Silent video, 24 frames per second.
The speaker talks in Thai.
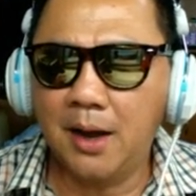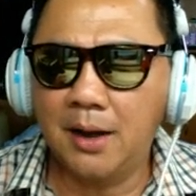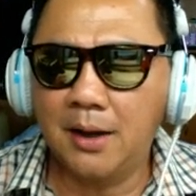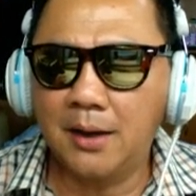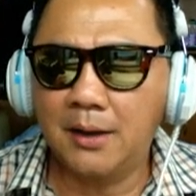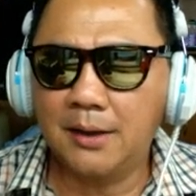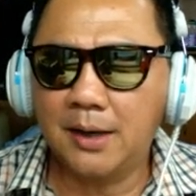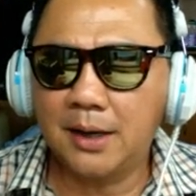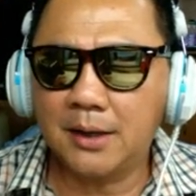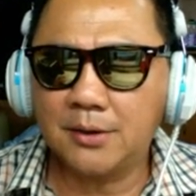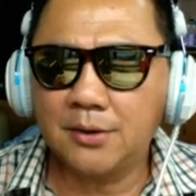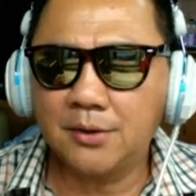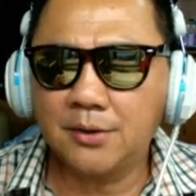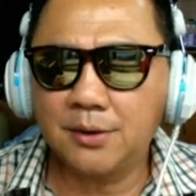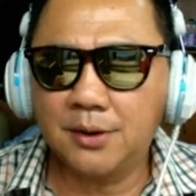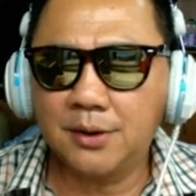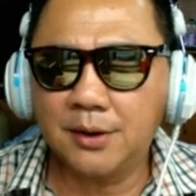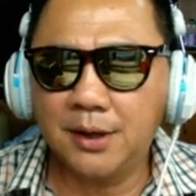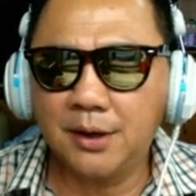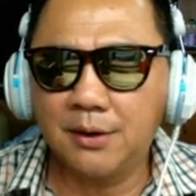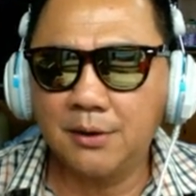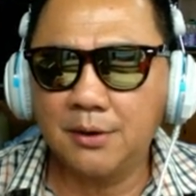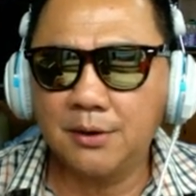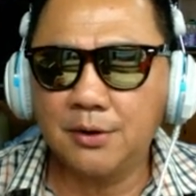นักท่องเที่ย
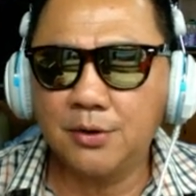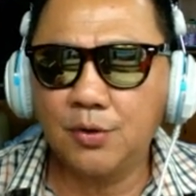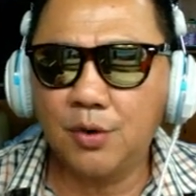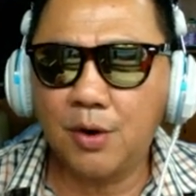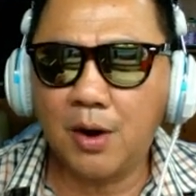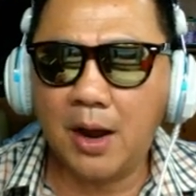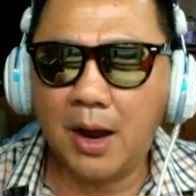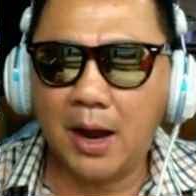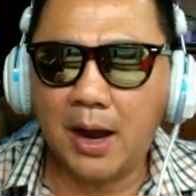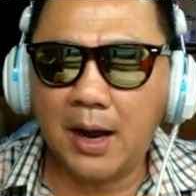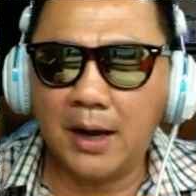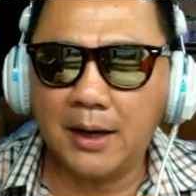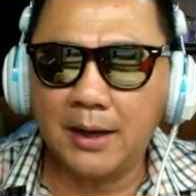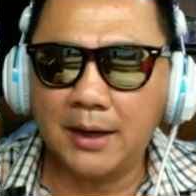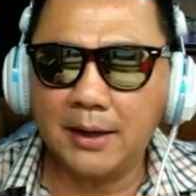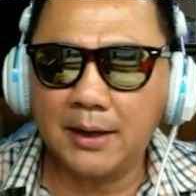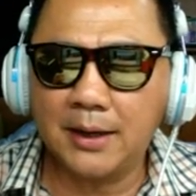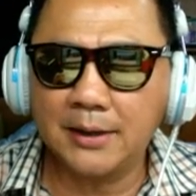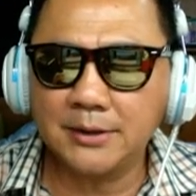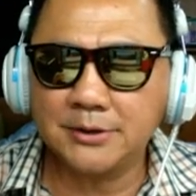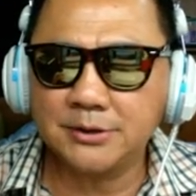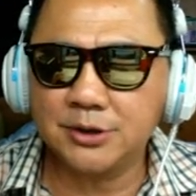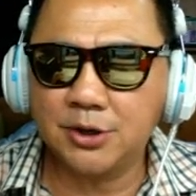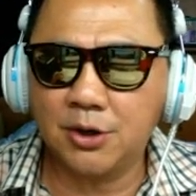วหรือลูกค้าเนี่ยได้
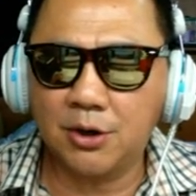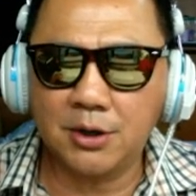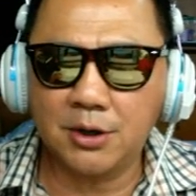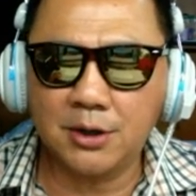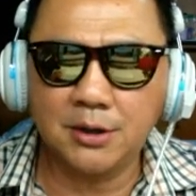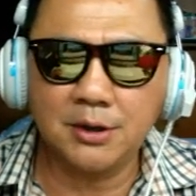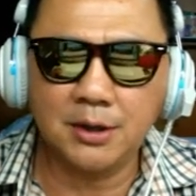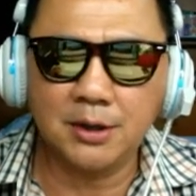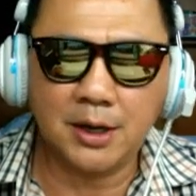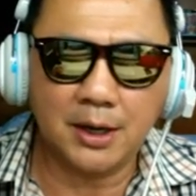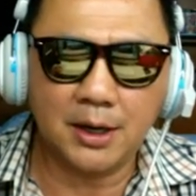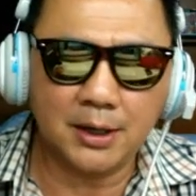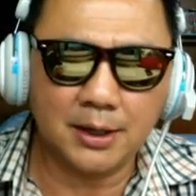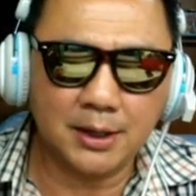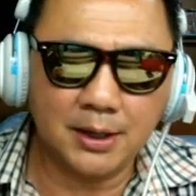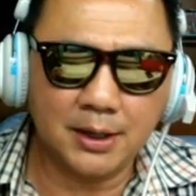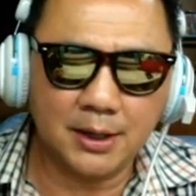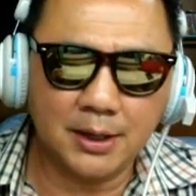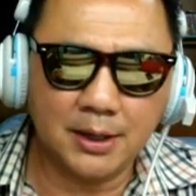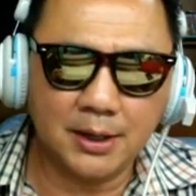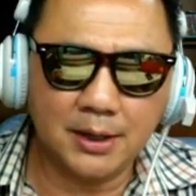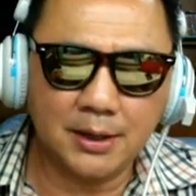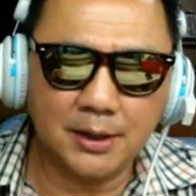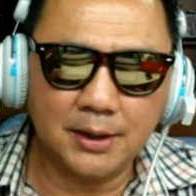สโนว์เกอร์กันนะ
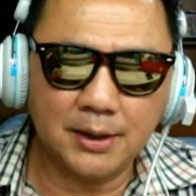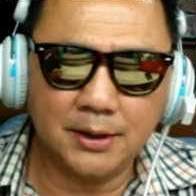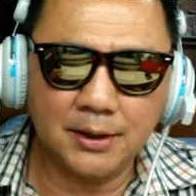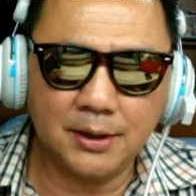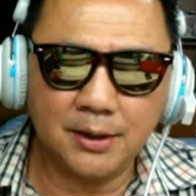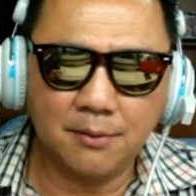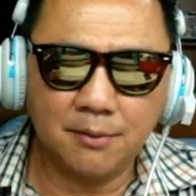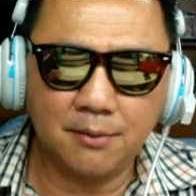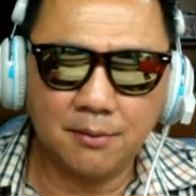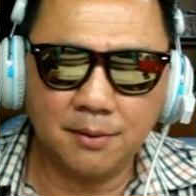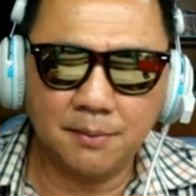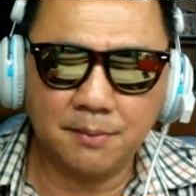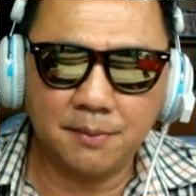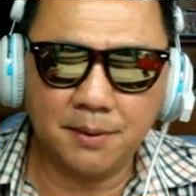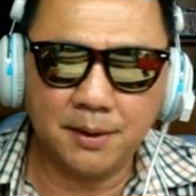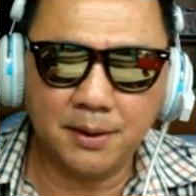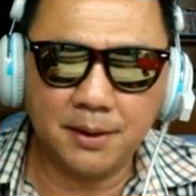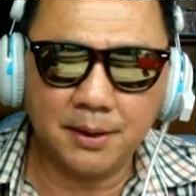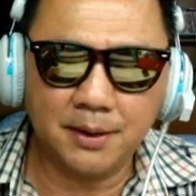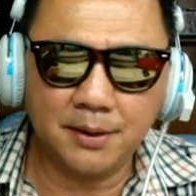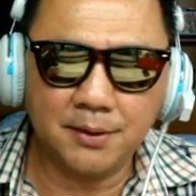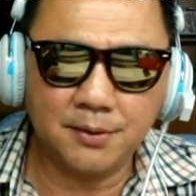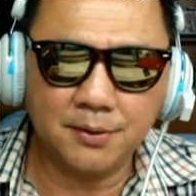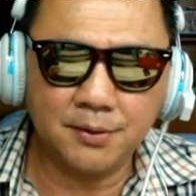ฮะเดี๋ยวผมจะเปิดให้
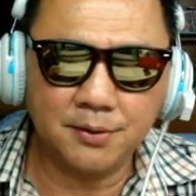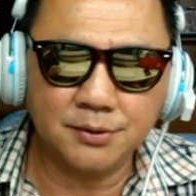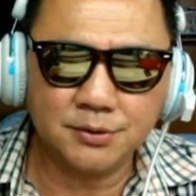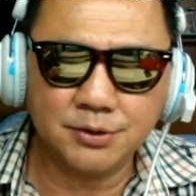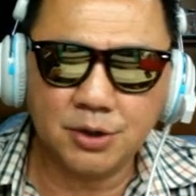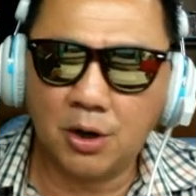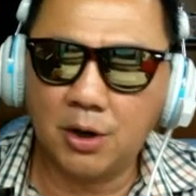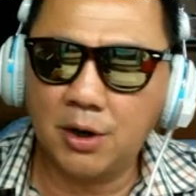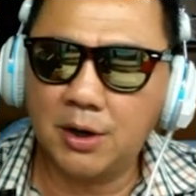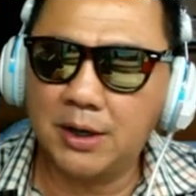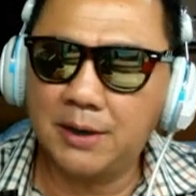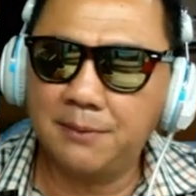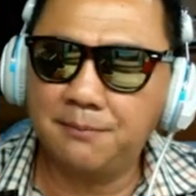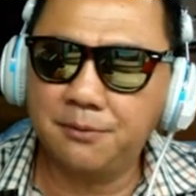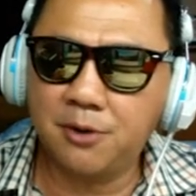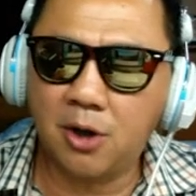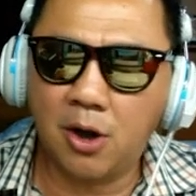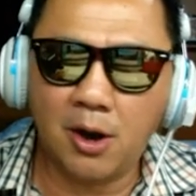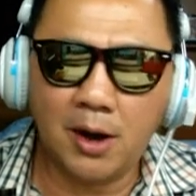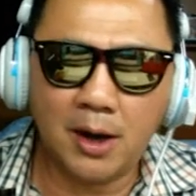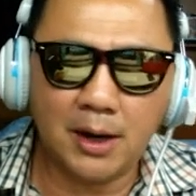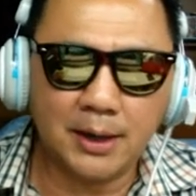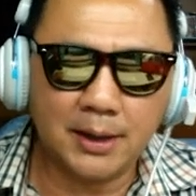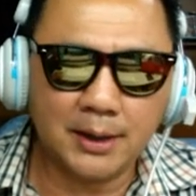ดูสองคลิปต่อ
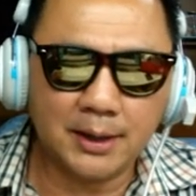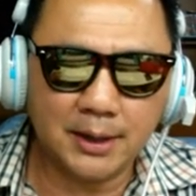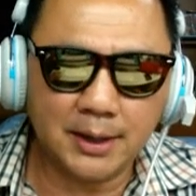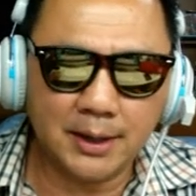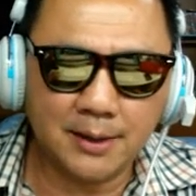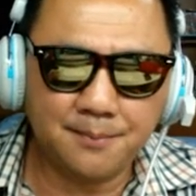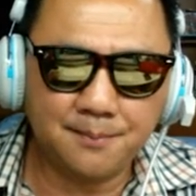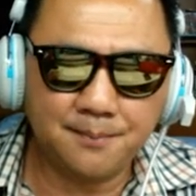กันเลยนะครับ